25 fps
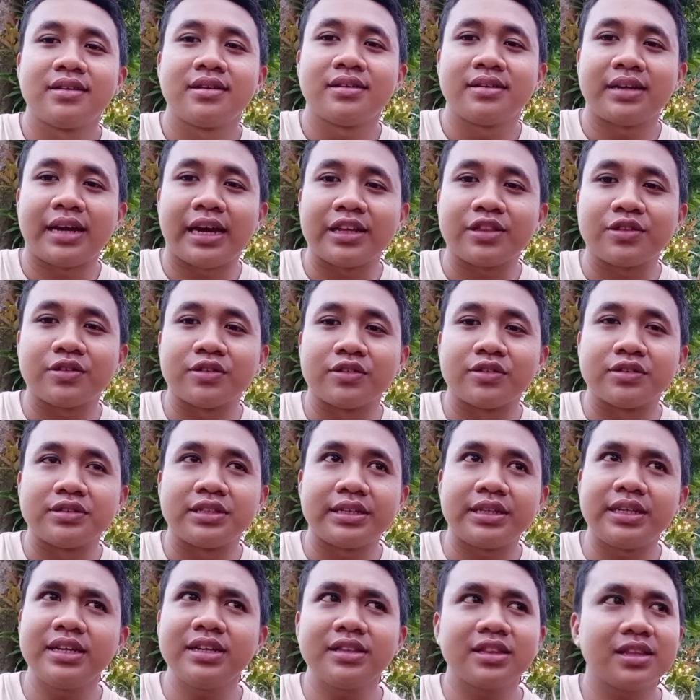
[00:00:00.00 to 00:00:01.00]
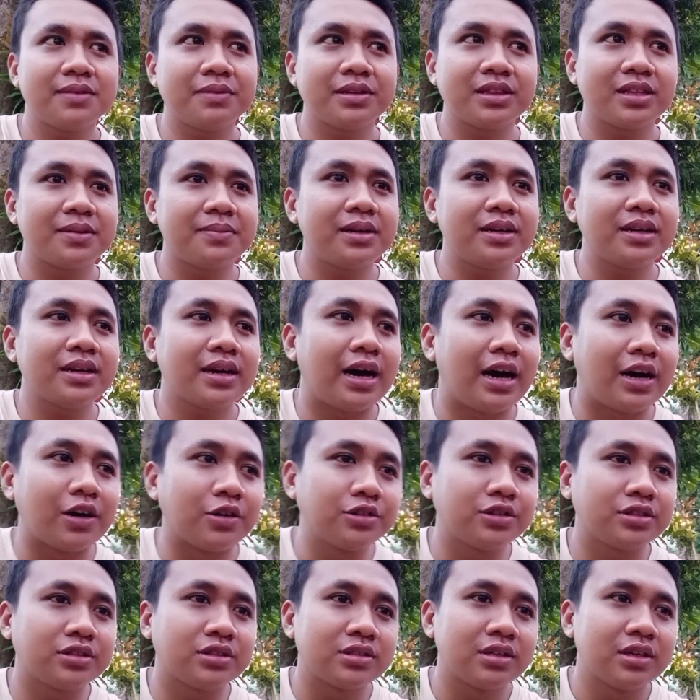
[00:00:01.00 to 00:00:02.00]
Nah itu. Jadi teman-teman gak
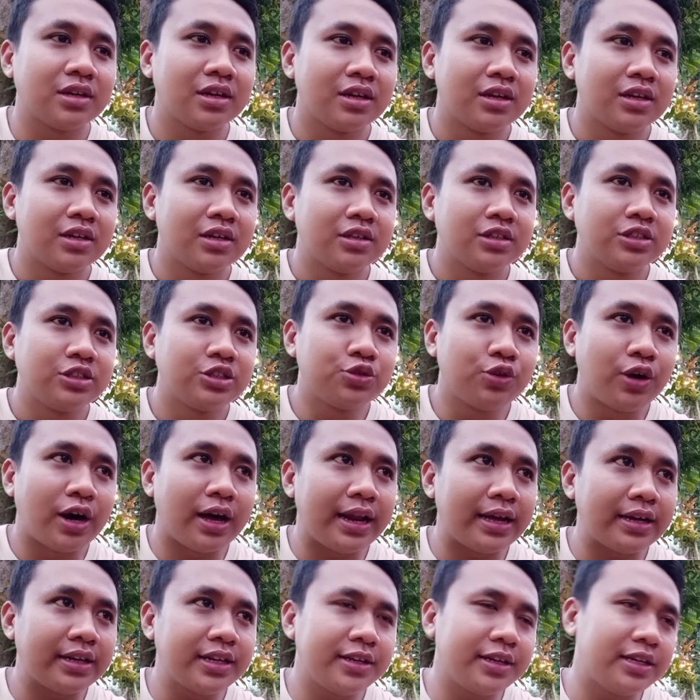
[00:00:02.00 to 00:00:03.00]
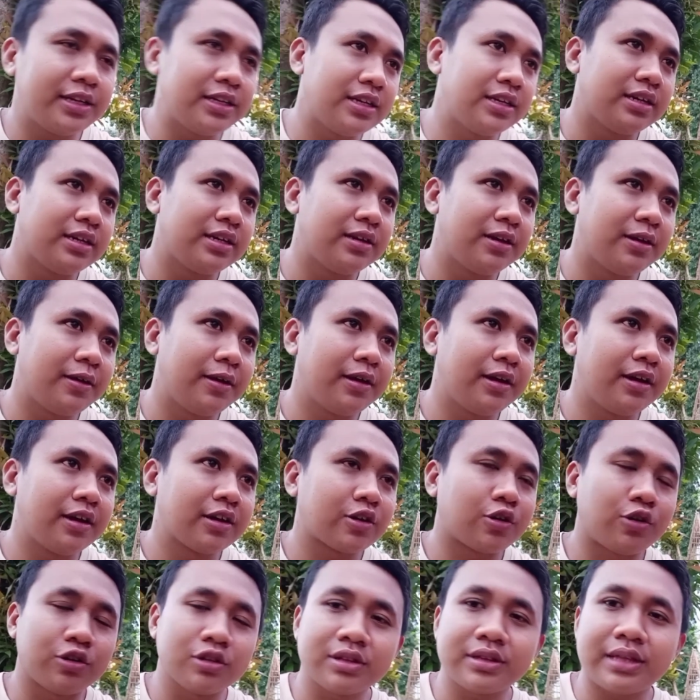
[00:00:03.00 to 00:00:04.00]
harus jualan di
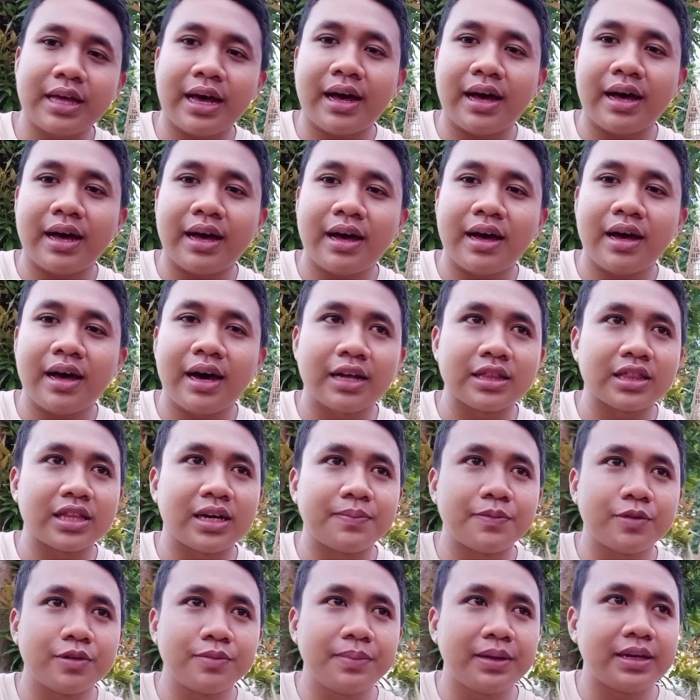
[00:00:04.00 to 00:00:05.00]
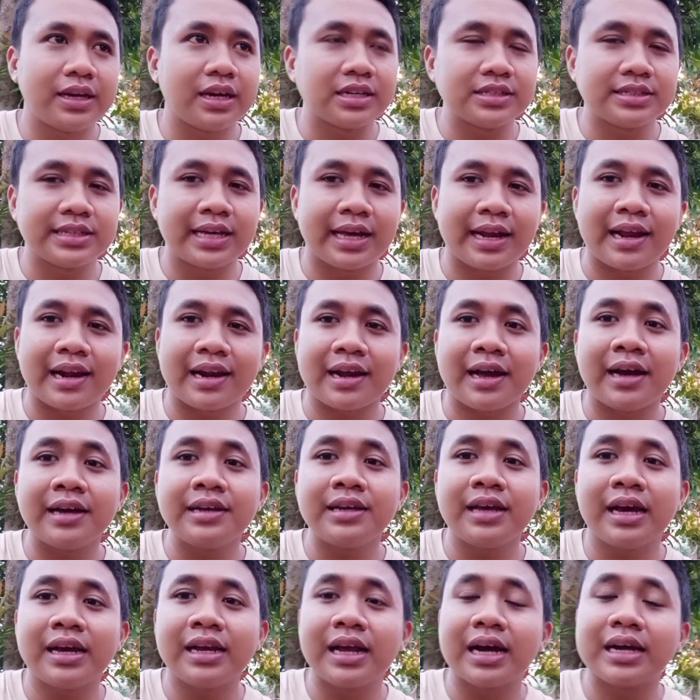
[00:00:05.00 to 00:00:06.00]
kota ataupun pinggir jalan
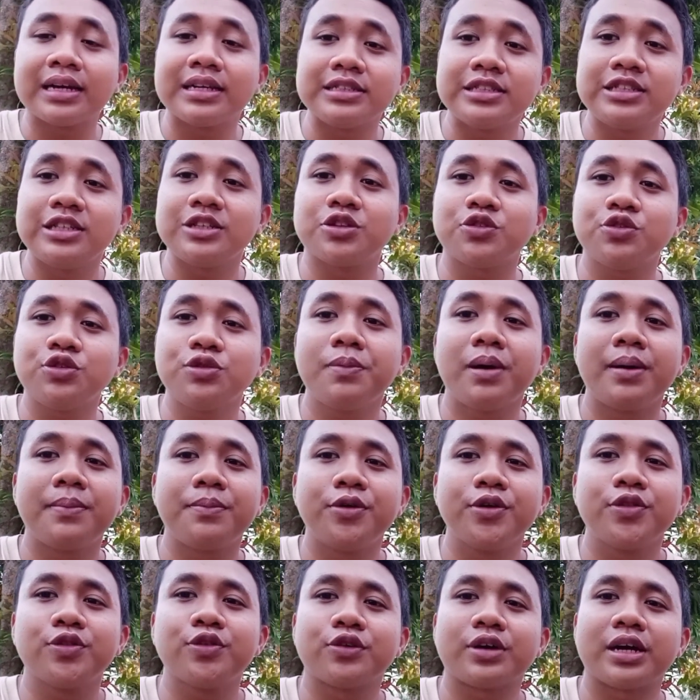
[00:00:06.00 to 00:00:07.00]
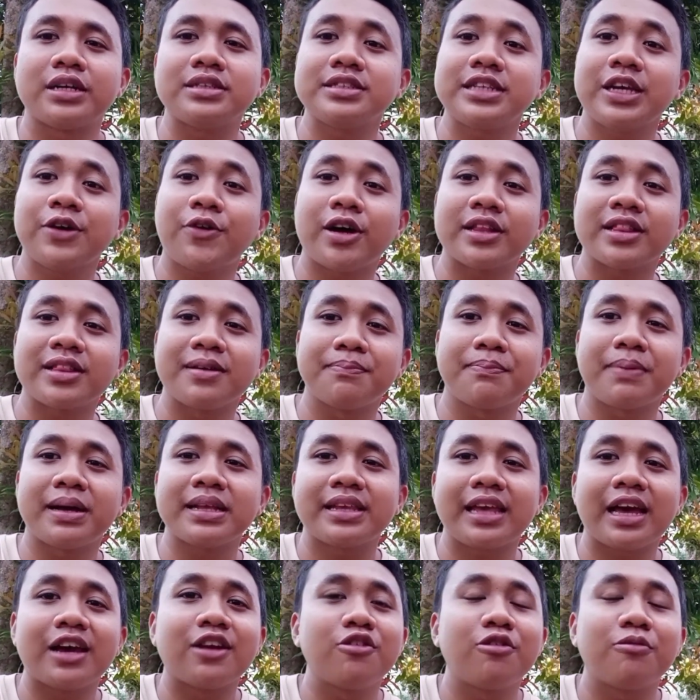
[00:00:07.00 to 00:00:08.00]
raya yang di situ membutuhkan sewa tempat
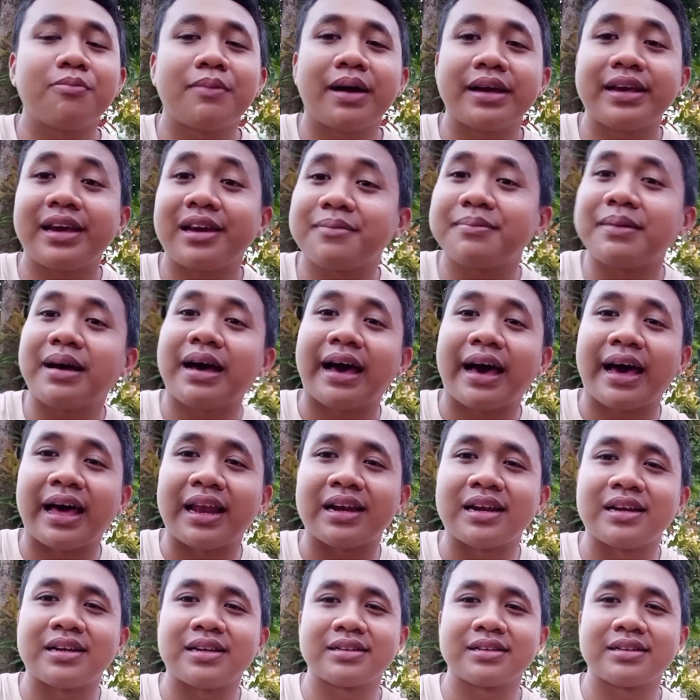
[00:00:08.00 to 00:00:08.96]
yang lumayan mahal,